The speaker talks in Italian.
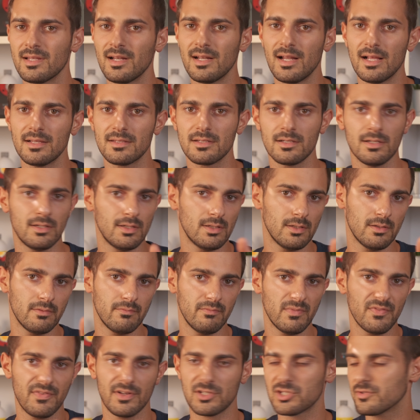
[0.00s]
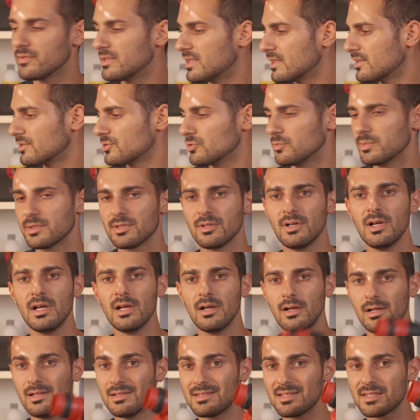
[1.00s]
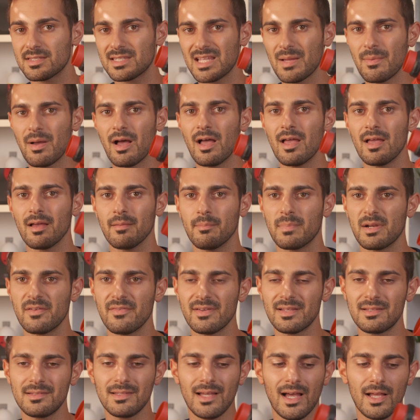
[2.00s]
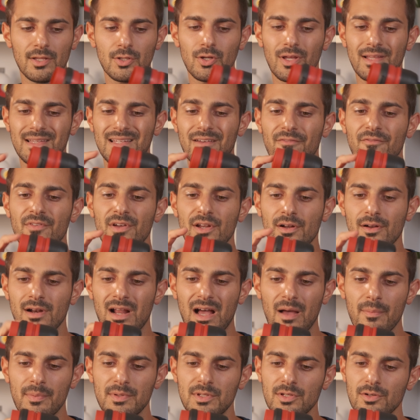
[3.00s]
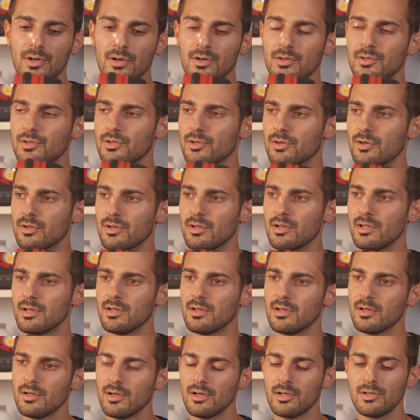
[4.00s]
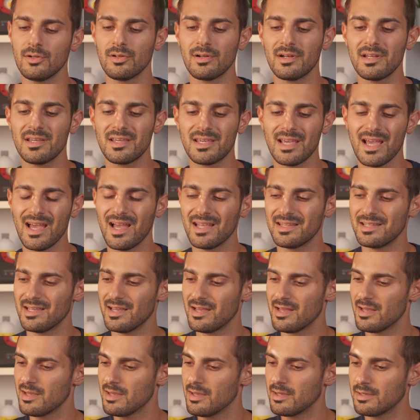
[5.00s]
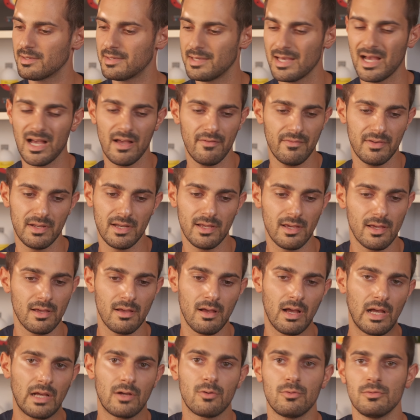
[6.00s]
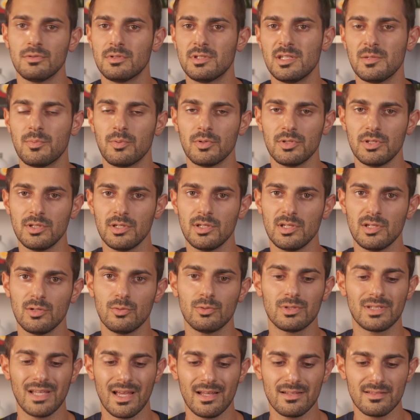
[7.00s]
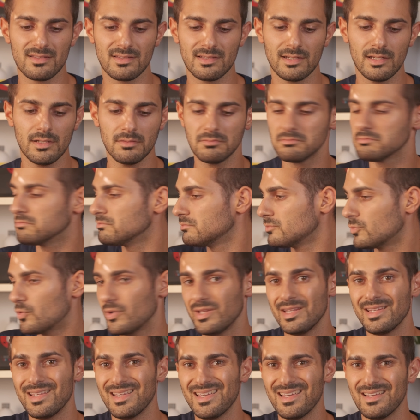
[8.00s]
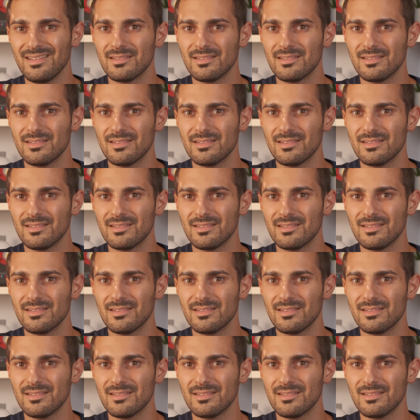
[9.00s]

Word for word: all'altra? Vi faccio vedere subito. Il sistema brevettato è davvero rapido, non, non richiede chiave né alcun tipo di utensile, quindi